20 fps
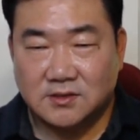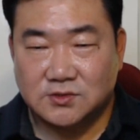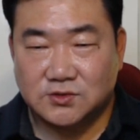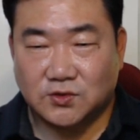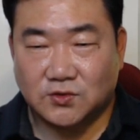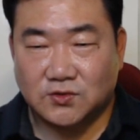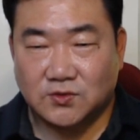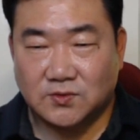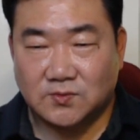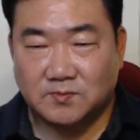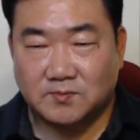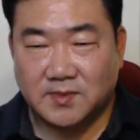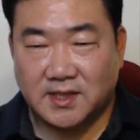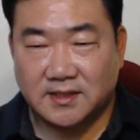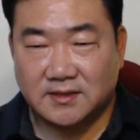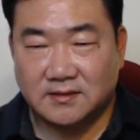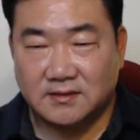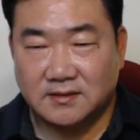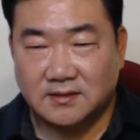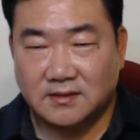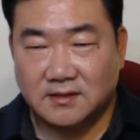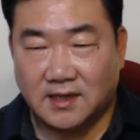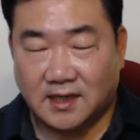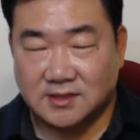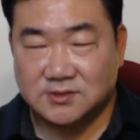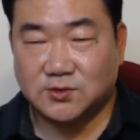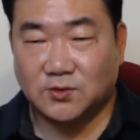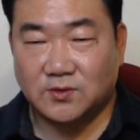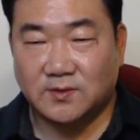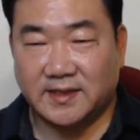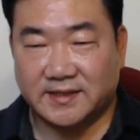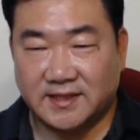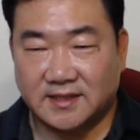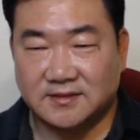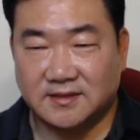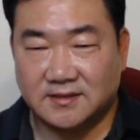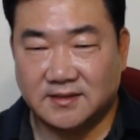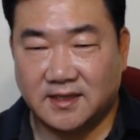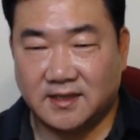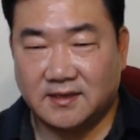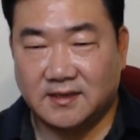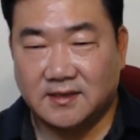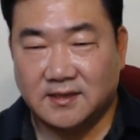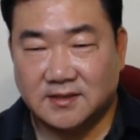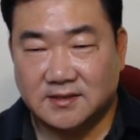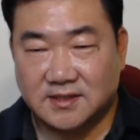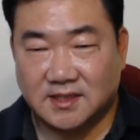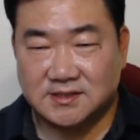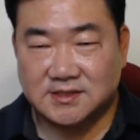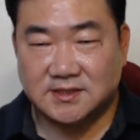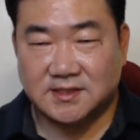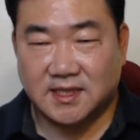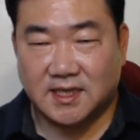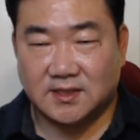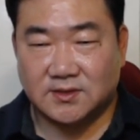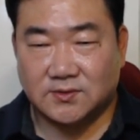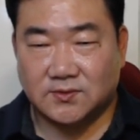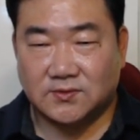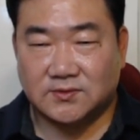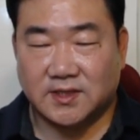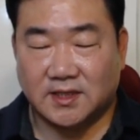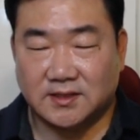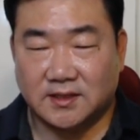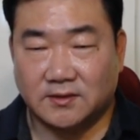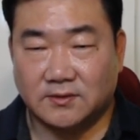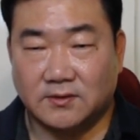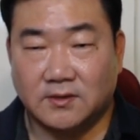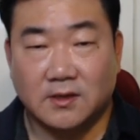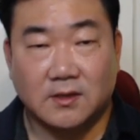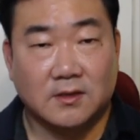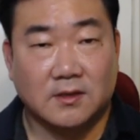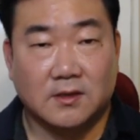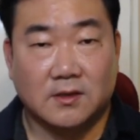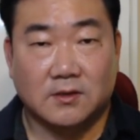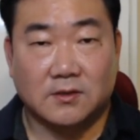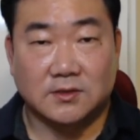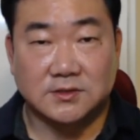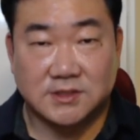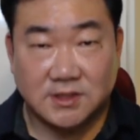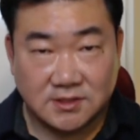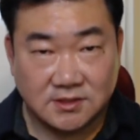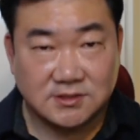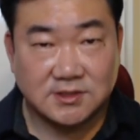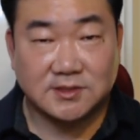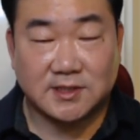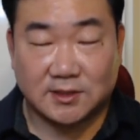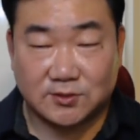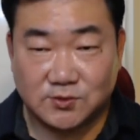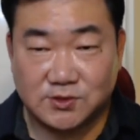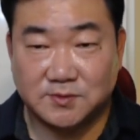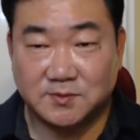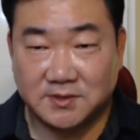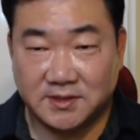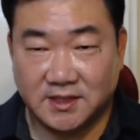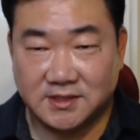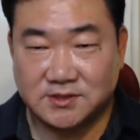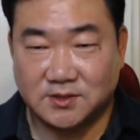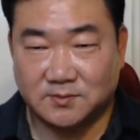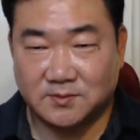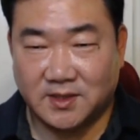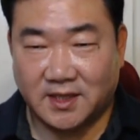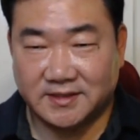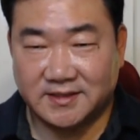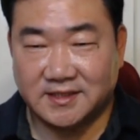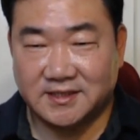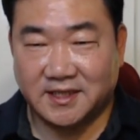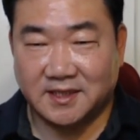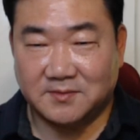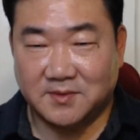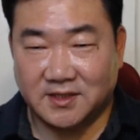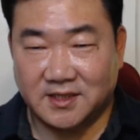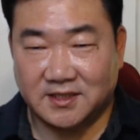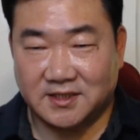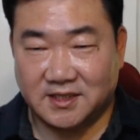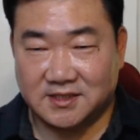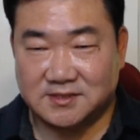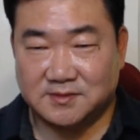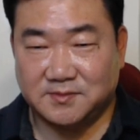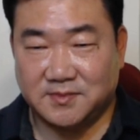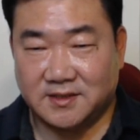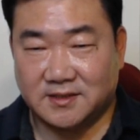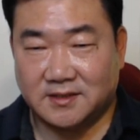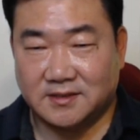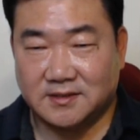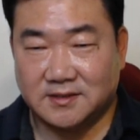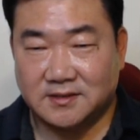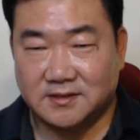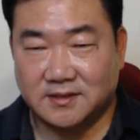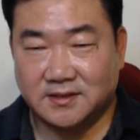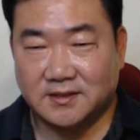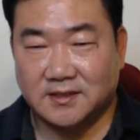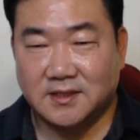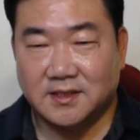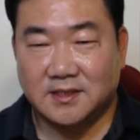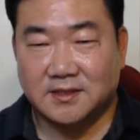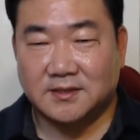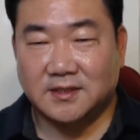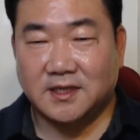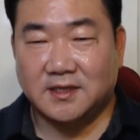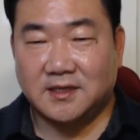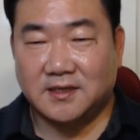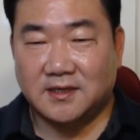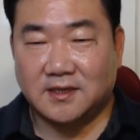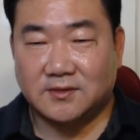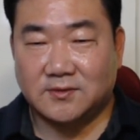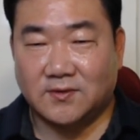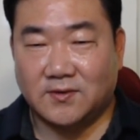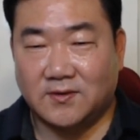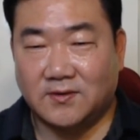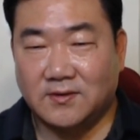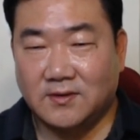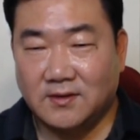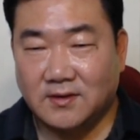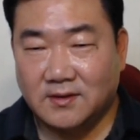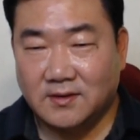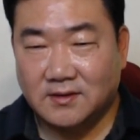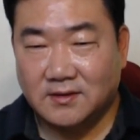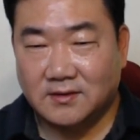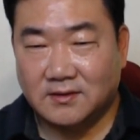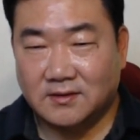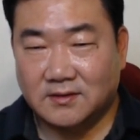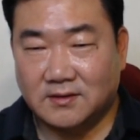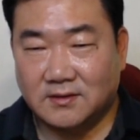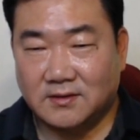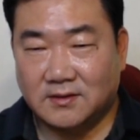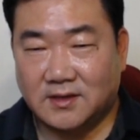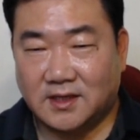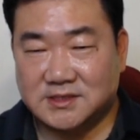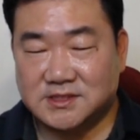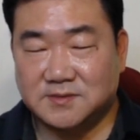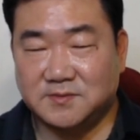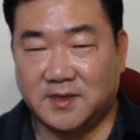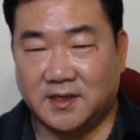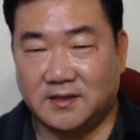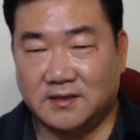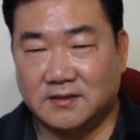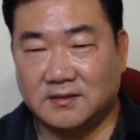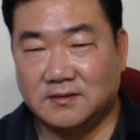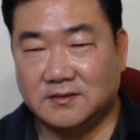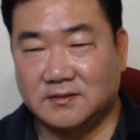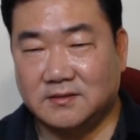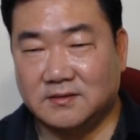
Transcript: 소금만 아 소금 안 났는데 다시 놔도 되나요? 언제든지 놔두시면 되죠. 뭐 안 될 게 뭐가 있겠습니까? 내일이라도 어, 아침에